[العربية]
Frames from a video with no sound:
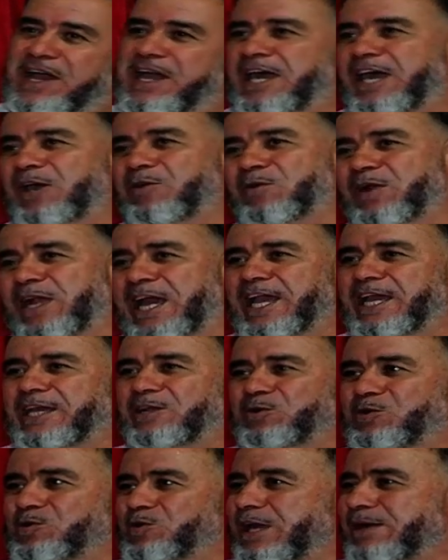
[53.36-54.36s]
هؤلاء
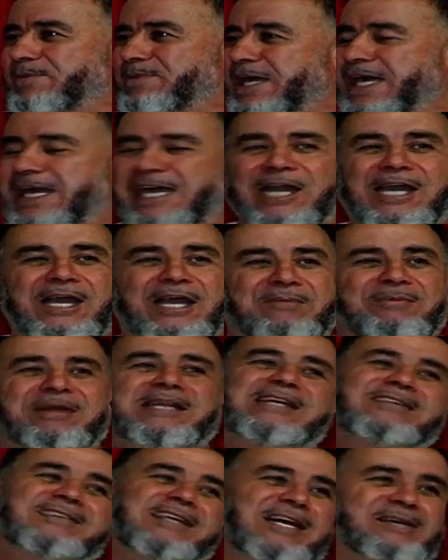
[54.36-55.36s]
العلماء من
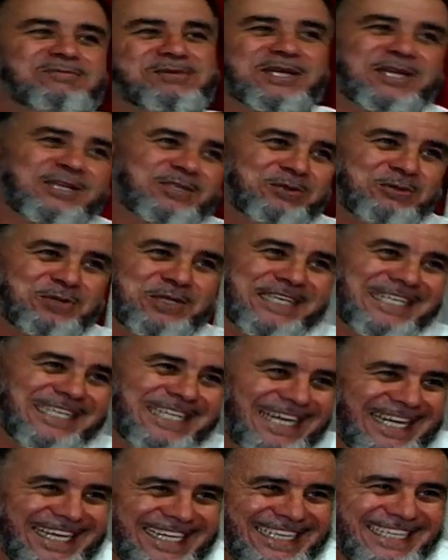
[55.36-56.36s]
أصحاب رسول
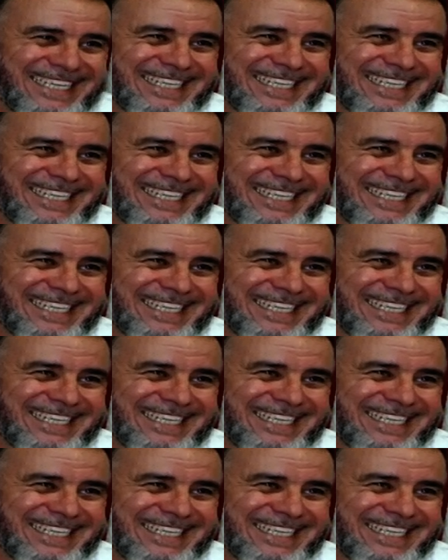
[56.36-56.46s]
الله